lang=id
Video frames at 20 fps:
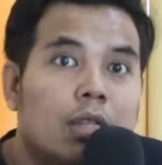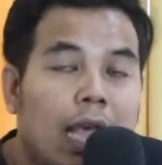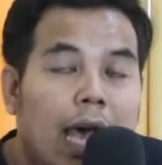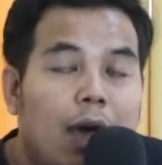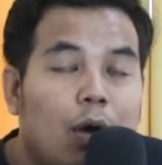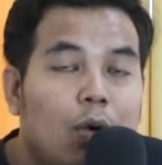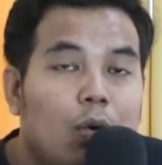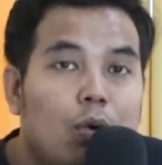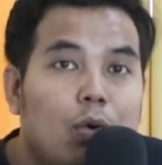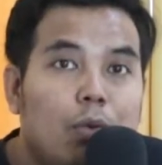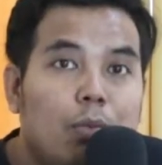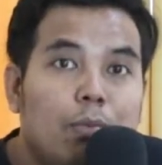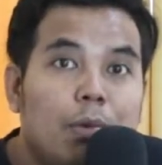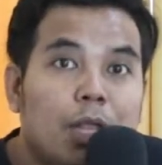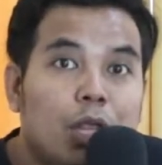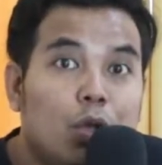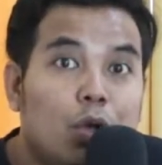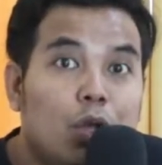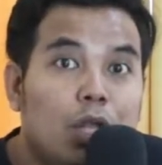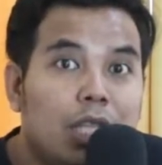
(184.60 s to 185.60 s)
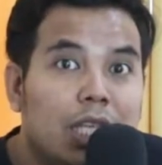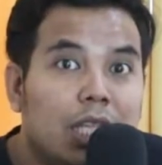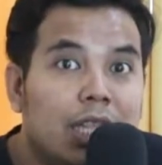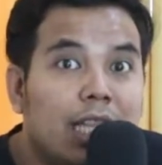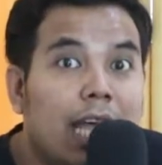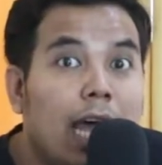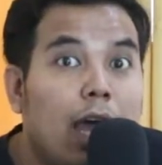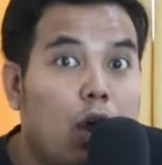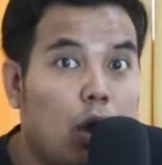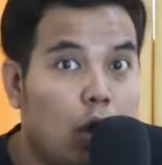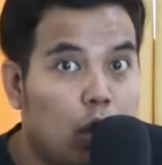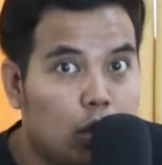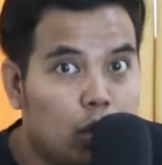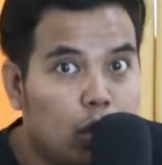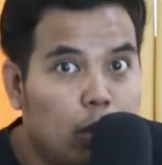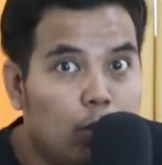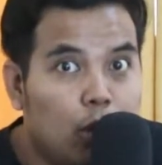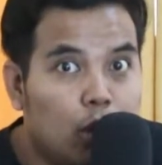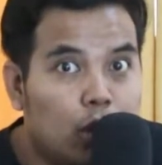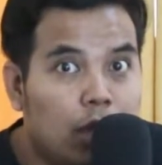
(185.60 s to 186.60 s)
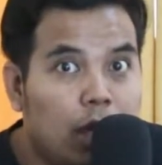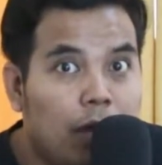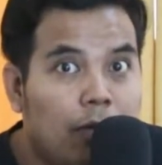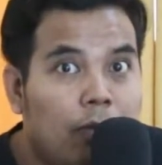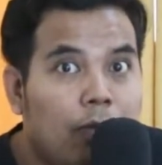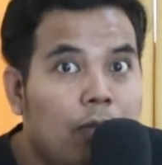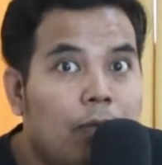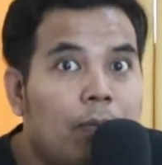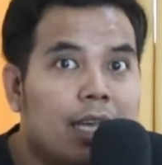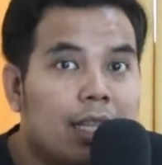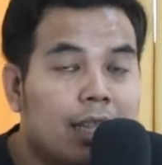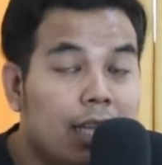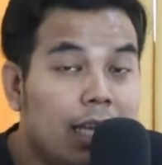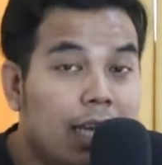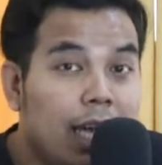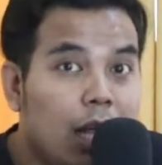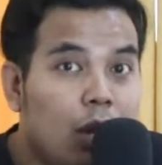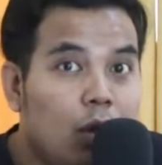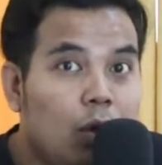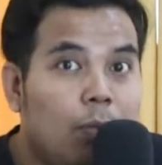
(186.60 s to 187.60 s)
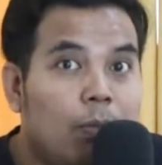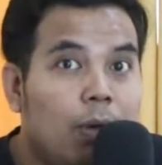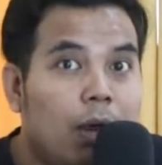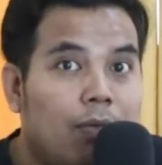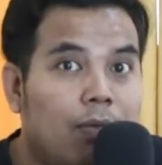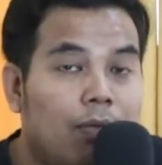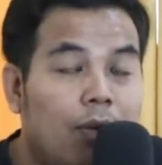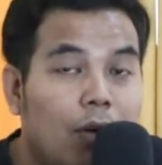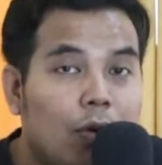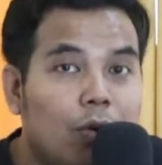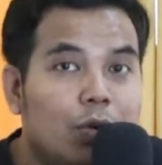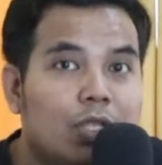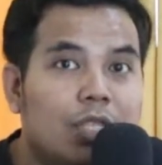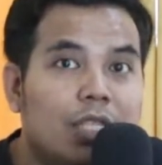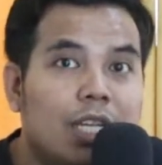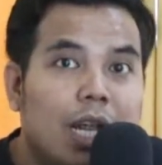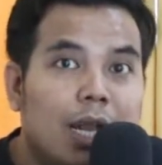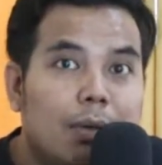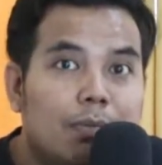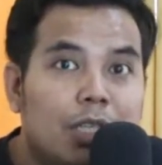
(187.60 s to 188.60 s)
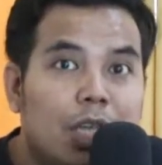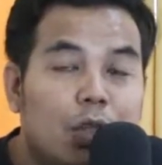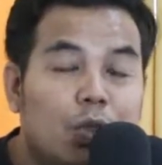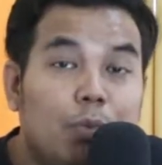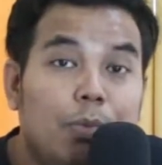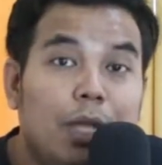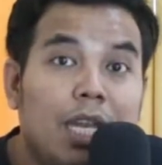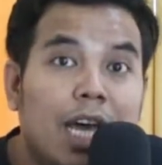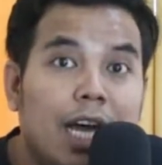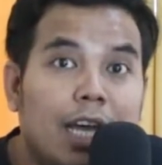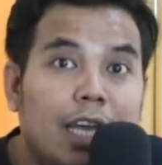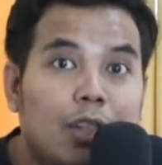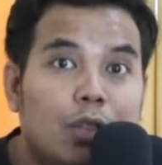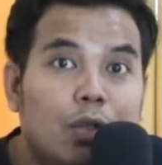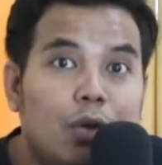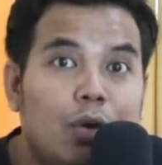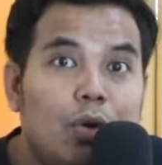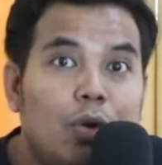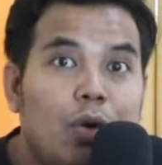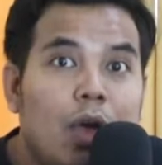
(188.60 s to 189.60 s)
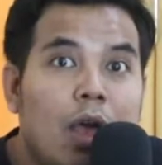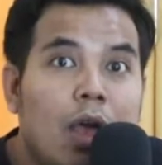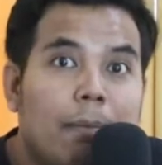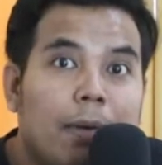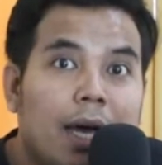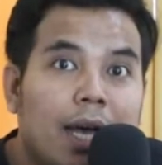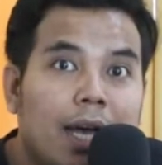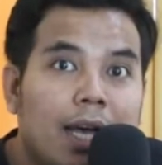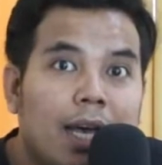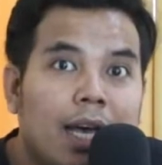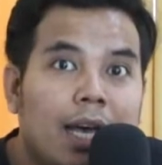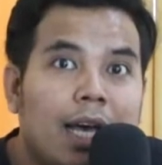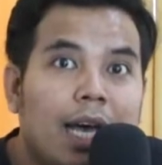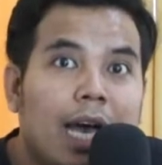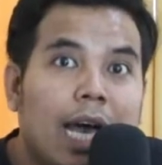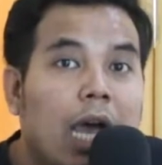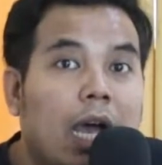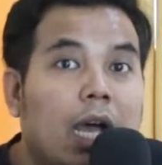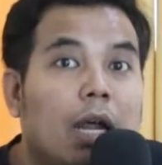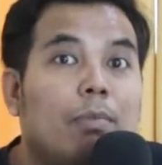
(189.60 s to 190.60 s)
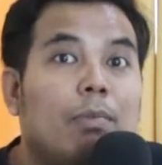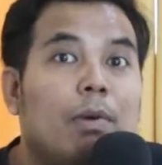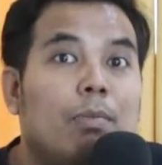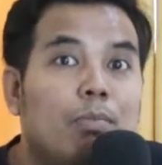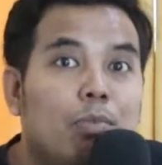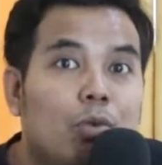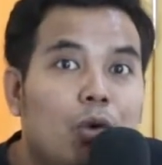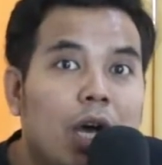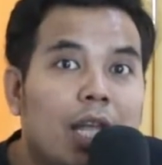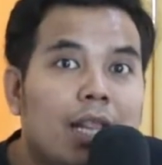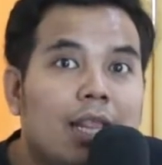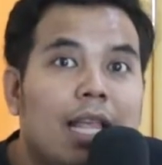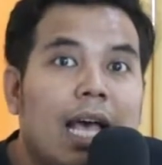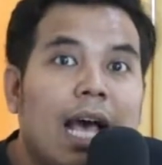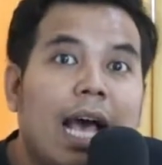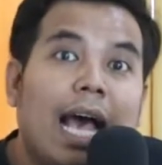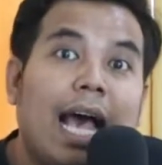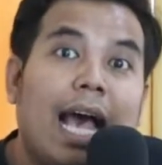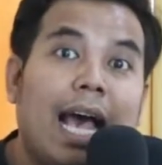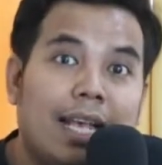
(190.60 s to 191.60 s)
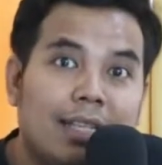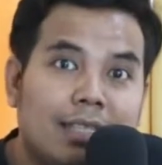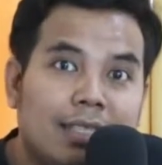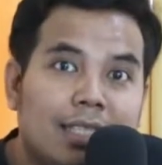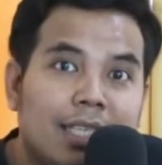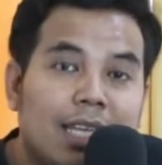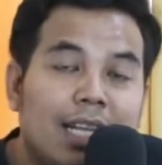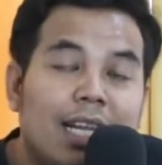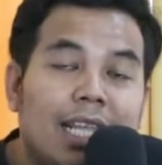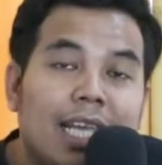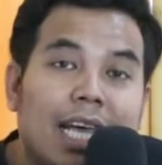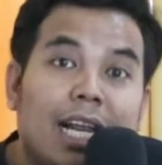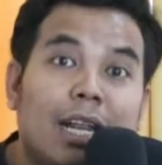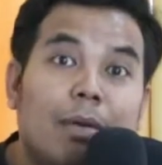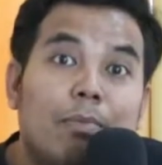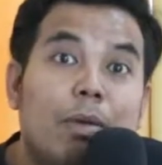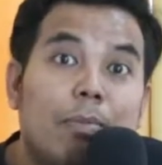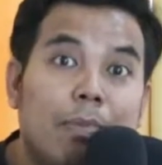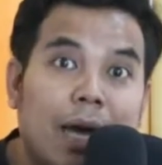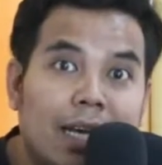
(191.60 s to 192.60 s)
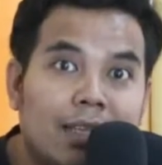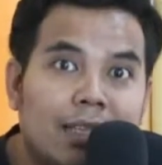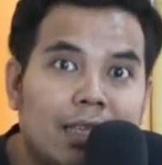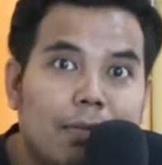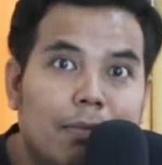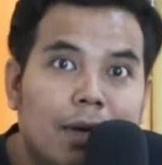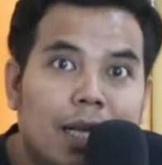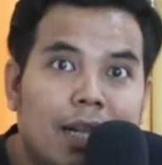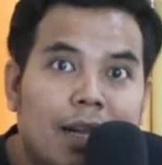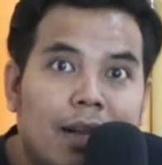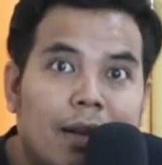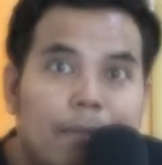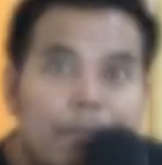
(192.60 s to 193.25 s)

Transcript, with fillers: tahu betul tentang otomotif ketika lu berfokus dalam satu bidang itu maka akan membuat hasil yang lebih maksimal